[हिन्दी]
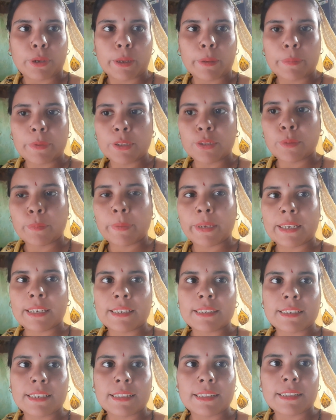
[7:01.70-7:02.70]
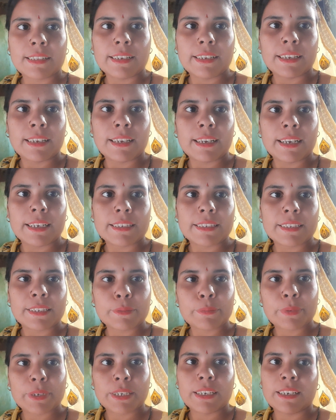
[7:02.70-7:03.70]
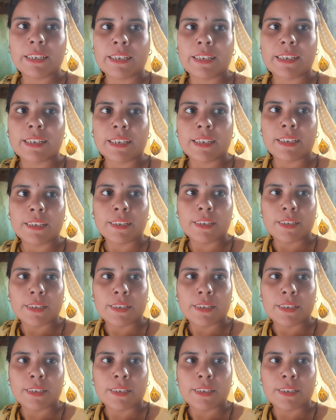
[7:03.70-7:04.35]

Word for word: तो अभी तो पहले चलते हैं एडसेंस पिन लेने